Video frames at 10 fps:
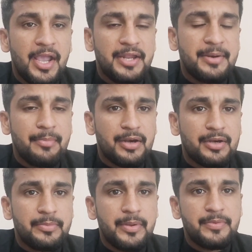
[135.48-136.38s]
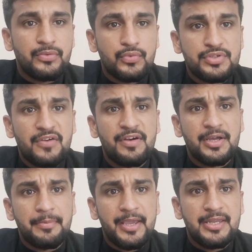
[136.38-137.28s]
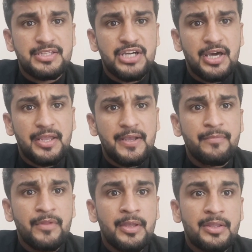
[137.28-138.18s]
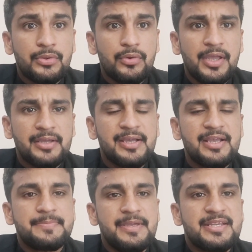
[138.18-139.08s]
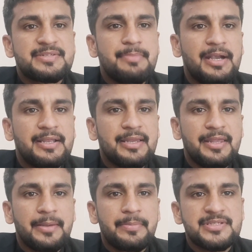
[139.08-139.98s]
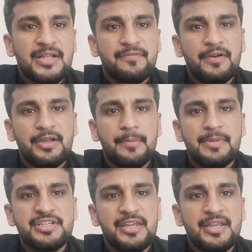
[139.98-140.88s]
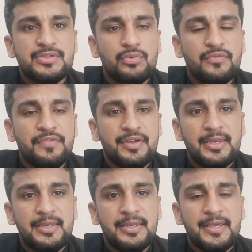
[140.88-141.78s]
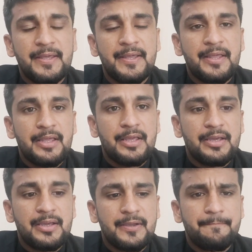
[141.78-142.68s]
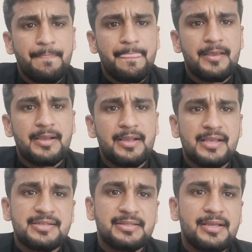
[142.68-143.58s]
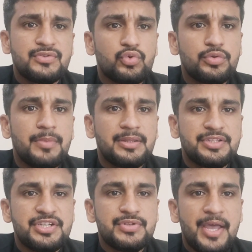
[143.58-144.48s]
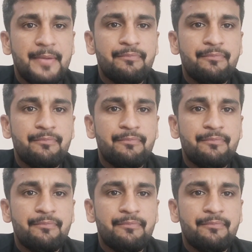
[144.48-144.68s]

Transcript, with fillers: एडन मार्कम भी अपना दूसरा वर्ल्ड कप खेलने जा रहे हैं तो एक एक्सपीरियंस बैटिंग लाइनअप के साथ वर्ल्ड कप में जाना साउथ अफ्रीका के लिए ए, कह सकते हैं कि सूदमंद चीज़ है